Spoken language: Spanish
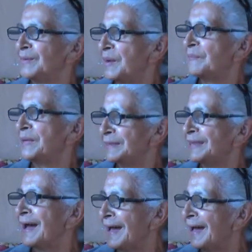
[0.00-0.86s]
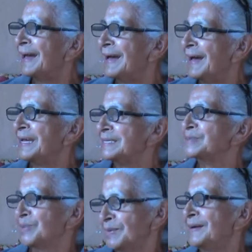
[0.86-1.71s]
nuevamente a,
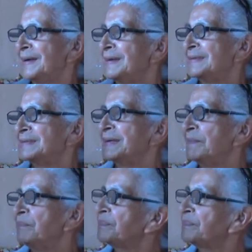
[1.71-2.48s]
eso. Sí